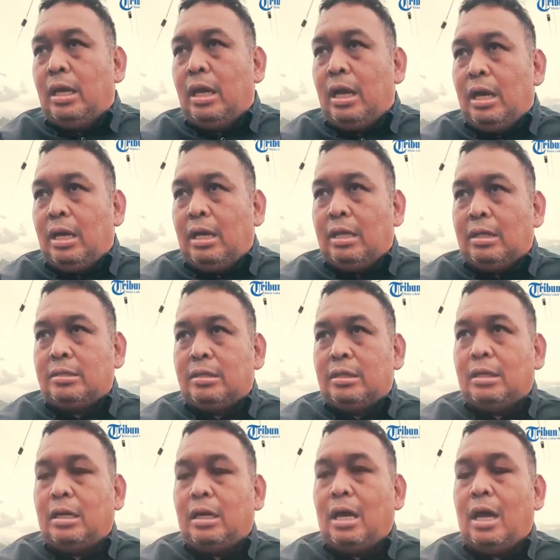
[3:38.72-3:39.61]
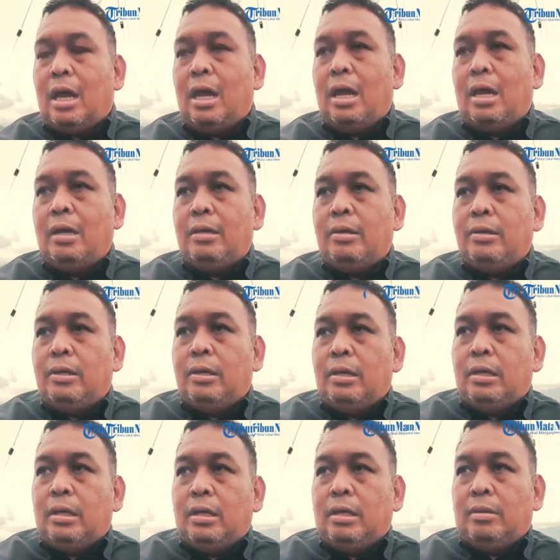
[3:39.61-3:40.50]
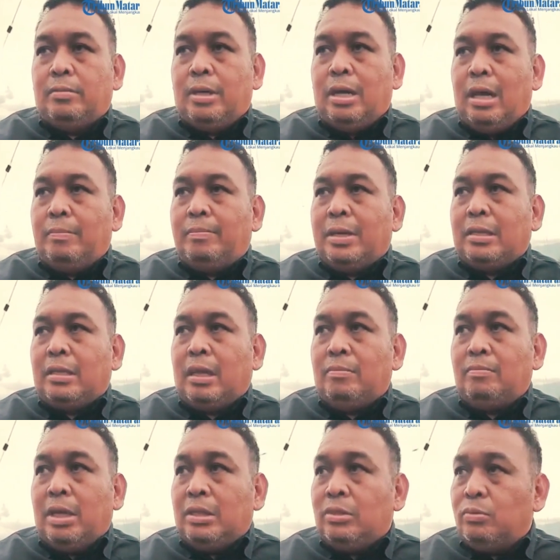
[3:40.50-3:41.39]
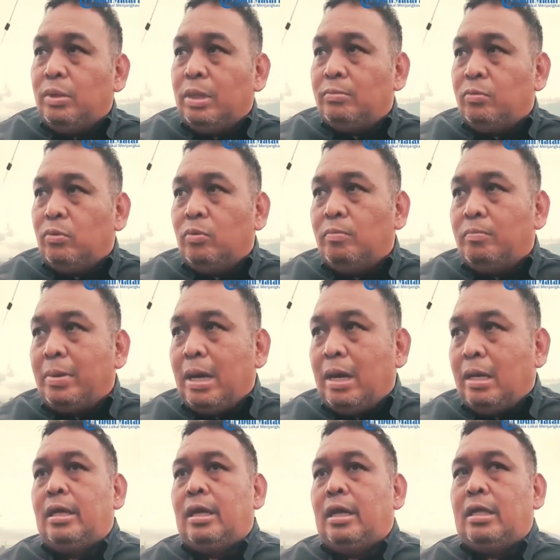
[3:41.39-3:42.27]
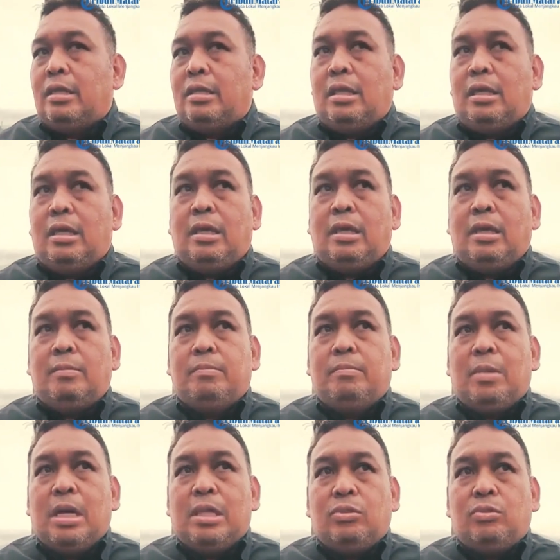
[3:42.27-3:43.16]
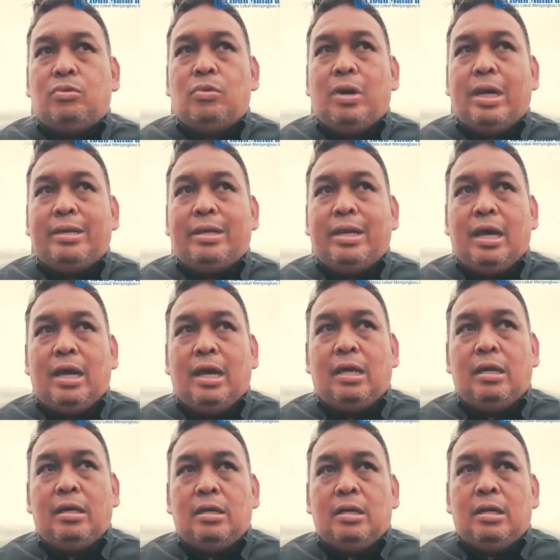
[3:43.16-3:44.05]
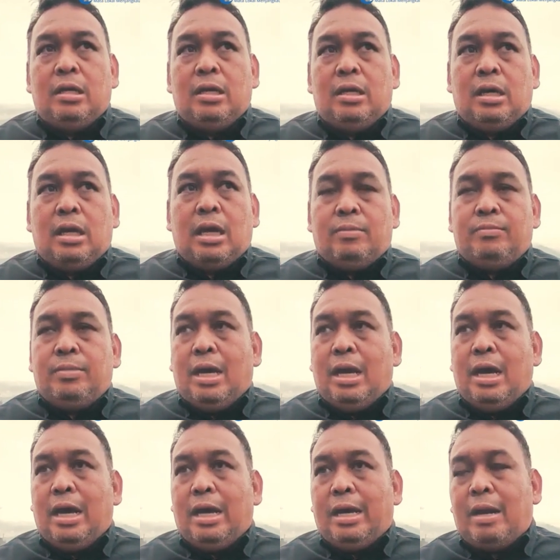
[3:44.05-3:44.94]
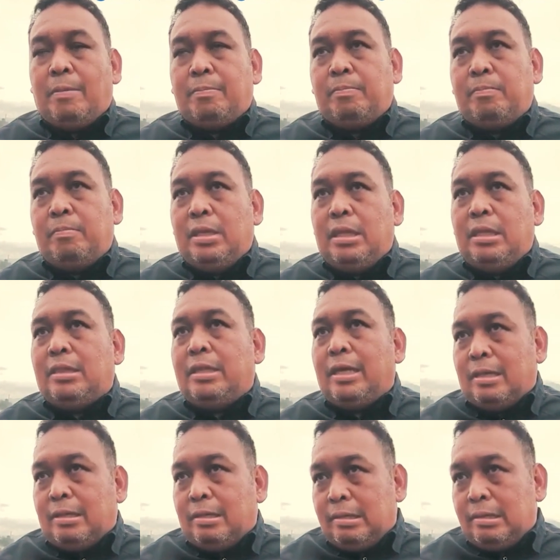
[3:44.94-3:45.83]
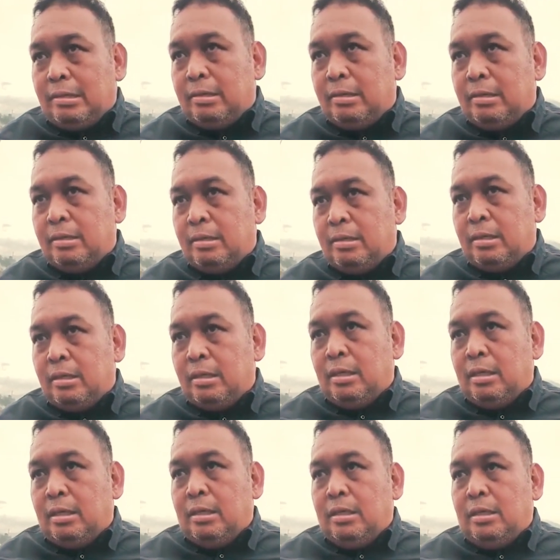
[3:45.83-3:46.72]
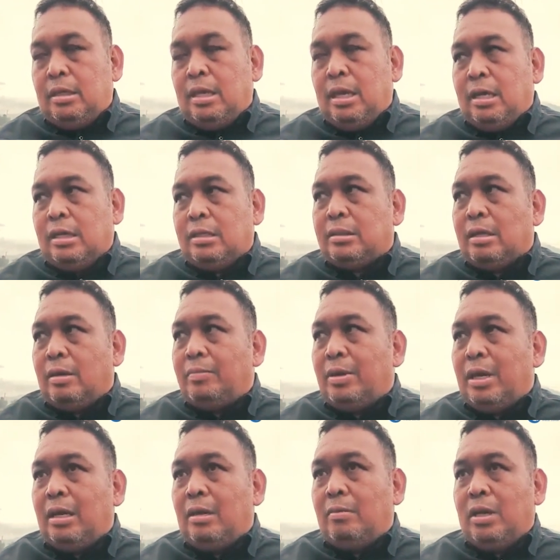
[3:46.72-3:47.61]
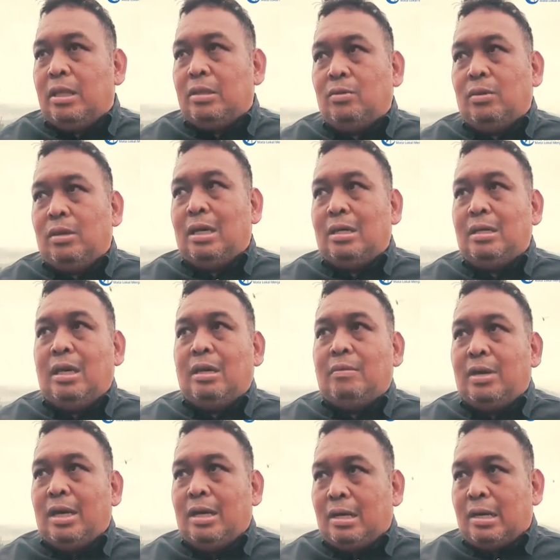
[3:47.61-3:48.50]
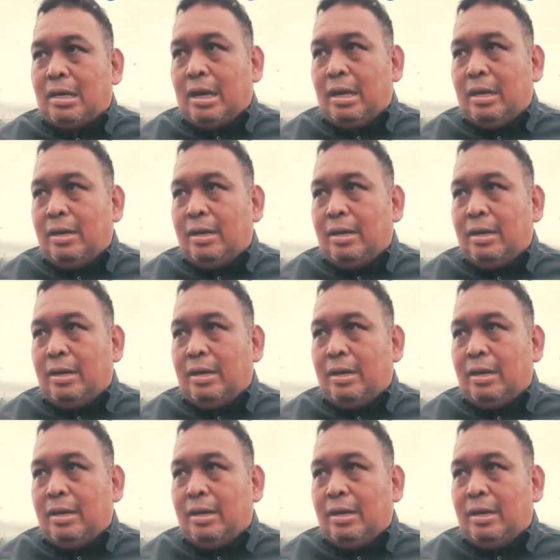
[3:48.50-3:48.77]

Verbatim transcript: agar segera mendapatkan bantuan pompa. Nah, nanti bantuannya kami harap detail Jangan sampai ada bantuan lagi yang mangkrak.